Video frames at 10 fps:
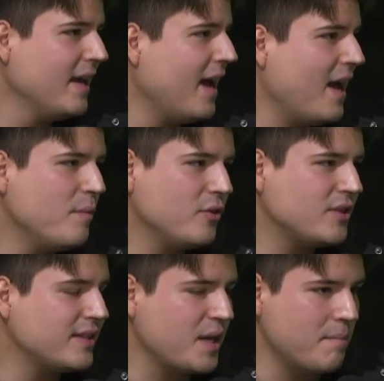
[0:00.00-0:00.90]
Hay
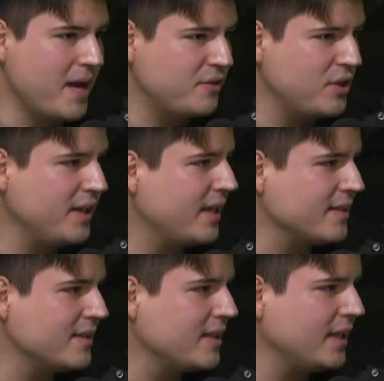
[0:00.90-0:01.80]
voces que machan y que
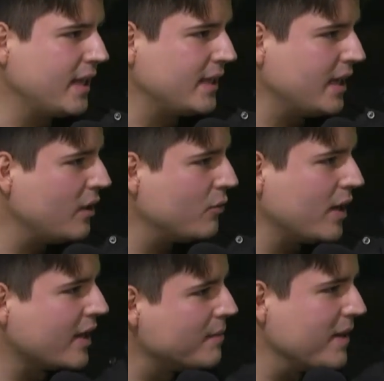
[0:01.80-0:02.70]
se siente que tienen una
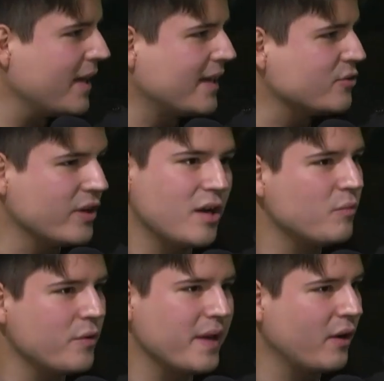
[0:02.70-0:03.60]
química y que suenan
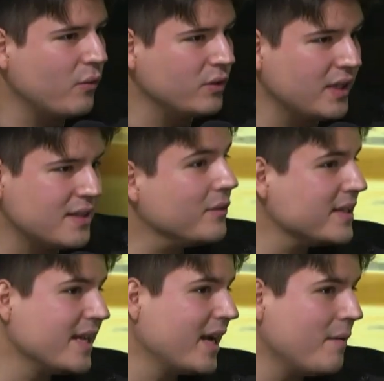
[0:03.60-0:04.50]
muy bien juntas, aunque
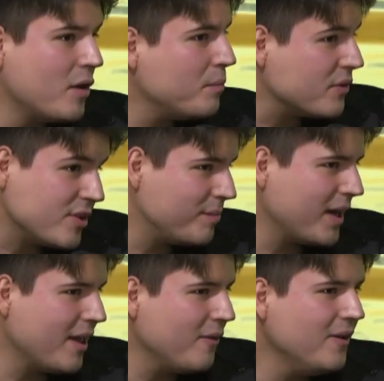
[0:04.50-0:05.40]
se grabaron por
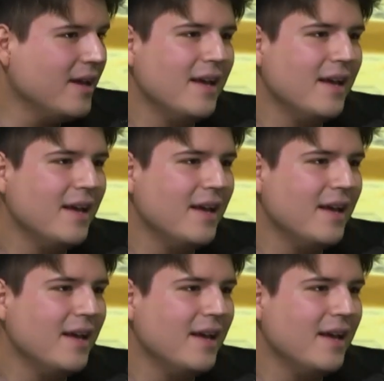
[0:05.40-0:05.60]
separado.